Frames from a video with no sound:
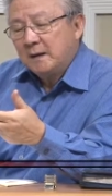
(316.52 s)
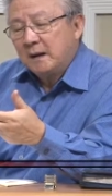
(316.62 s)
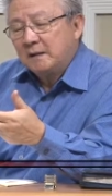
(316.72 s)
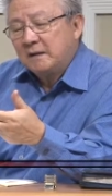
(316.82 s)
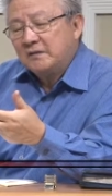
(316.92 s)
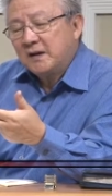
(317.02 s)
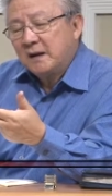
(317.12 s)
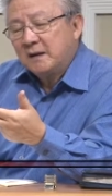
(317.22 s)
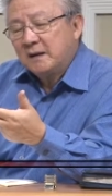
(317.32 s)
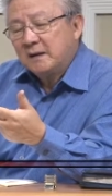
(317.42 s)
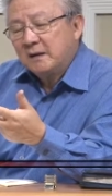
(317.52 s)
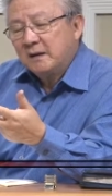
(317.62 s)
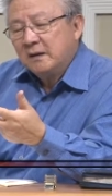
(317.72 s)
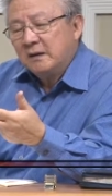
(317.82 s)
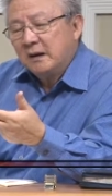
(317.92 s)
啊，第三个呢？
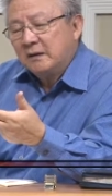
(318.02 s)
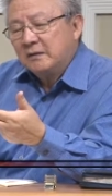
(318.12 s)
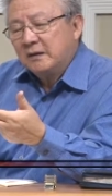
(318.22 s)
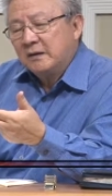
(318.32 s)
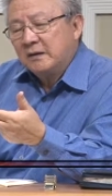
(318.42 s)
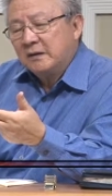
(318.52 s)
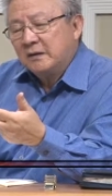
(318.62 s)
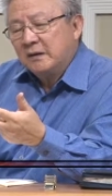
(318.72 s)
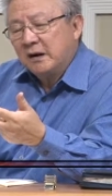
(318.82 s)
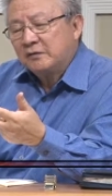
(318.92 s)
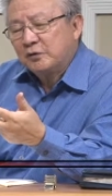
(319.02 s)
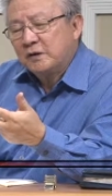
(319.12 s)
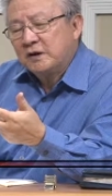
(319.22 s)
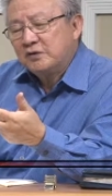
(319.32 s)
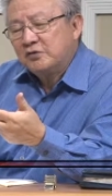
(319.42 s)
啊，这个啊，做
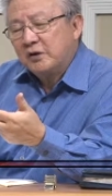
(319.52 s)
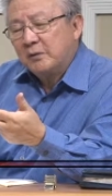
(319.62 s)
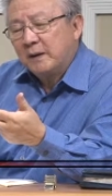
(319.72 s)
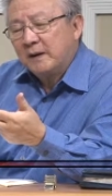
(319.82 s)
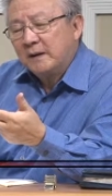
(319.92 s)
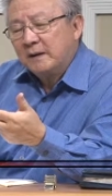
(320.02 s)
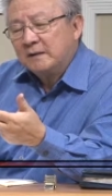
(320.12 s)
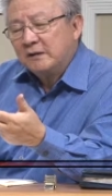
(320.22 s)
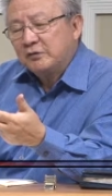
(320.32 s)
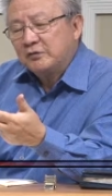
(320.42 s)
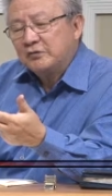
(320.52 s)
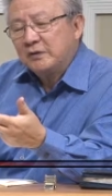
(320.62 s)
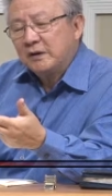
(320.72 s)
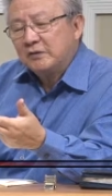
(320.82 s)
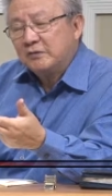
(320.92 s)
科学的话，它所需
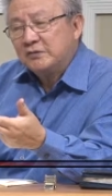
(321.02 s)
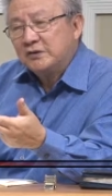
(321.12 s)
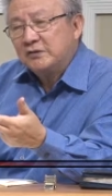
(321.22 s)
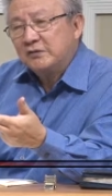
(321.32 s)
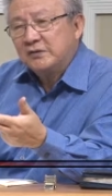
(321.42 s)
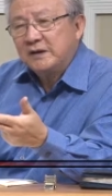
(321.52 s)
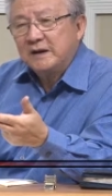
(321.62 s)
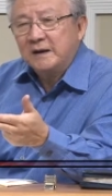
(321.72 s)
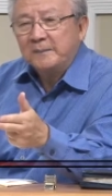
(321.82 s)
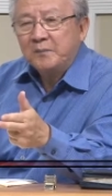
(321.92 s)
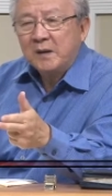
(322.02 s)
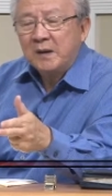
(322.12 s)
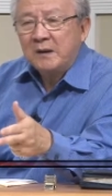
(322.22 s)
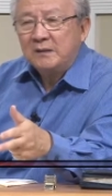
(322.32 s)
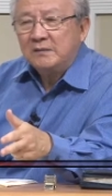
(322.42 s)
要的东西就是一个
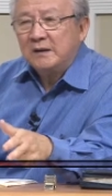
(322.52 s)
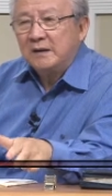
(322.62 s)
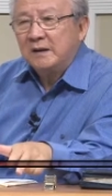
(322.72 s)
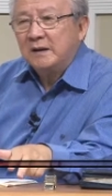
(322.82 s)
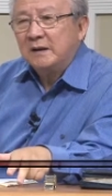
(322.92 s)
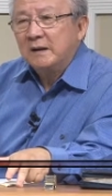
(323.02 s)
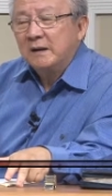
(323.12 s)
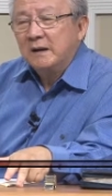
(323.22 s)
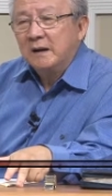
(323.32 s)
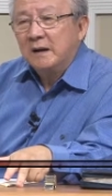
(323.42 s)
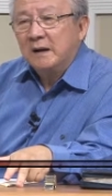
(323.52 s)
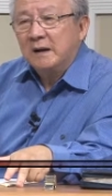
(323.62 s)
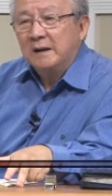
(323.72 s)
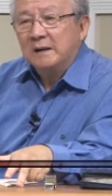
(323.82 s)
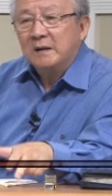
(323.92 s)
这个
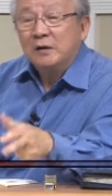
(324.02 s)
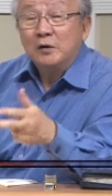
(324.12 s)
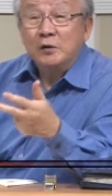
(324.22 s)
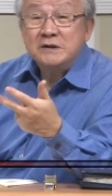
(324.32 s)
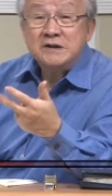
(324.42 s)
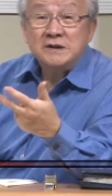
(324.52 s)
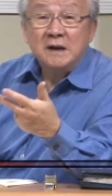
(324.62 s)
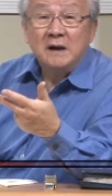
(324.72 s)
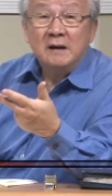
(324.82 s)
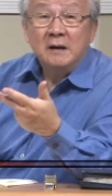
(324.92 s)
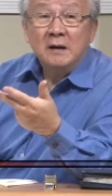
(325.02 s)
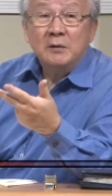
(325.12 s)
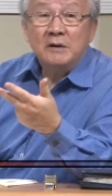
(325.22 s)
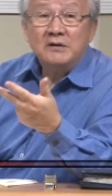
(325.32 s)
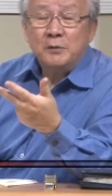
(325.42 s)
啊逻辑啊。
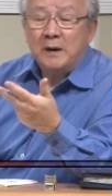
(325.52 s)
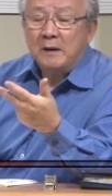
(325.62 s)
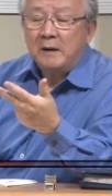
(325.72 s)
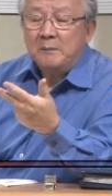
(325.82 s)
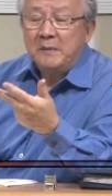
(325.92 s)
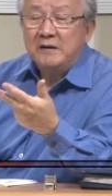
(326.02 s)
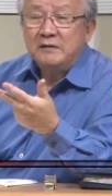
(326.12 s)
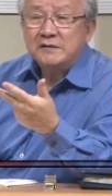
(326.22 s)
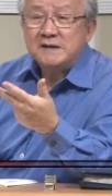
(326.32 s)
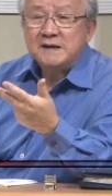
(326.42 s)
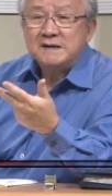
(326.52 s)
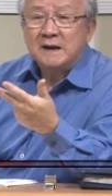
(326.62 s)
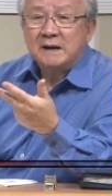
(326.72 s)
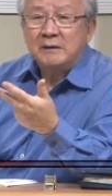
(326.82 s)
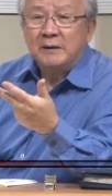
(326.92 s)
换句话，每一种现
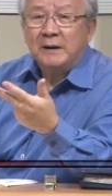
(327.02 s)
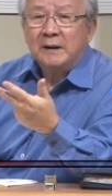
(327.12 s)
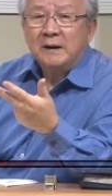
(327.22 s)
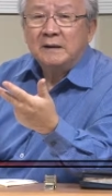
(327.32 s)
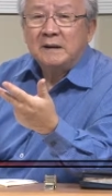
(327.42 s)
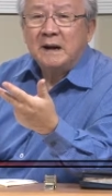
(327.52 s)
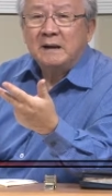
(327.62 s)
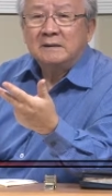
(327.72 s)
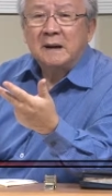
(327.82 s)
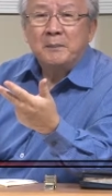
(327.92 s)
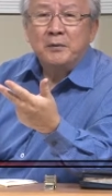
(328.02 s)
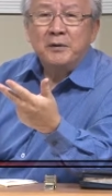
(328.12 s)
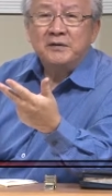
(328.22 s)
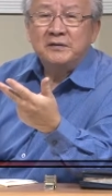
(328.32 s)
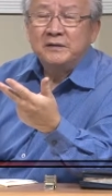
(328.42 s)
象的话，它它不
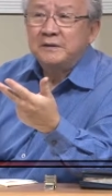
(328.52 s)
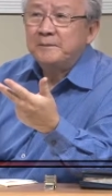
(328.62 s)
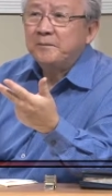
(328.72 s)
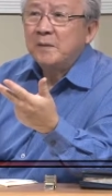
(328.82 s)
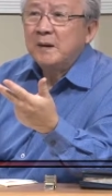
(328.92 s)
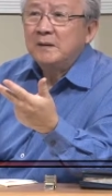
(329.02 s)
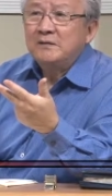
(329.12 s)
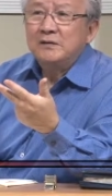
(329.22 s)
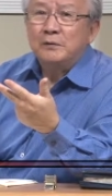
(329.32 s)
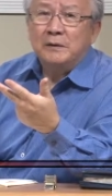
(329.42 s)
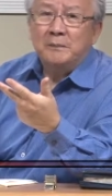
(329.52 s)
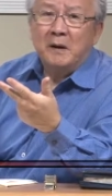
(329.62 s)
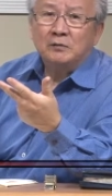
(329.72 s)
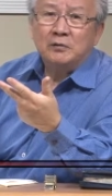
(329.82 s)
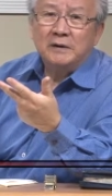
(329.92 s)
会是自我
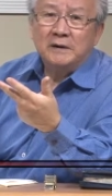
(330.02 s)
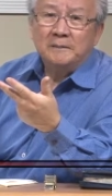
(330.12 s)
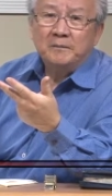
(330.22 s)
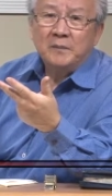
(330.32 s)
矛盾的。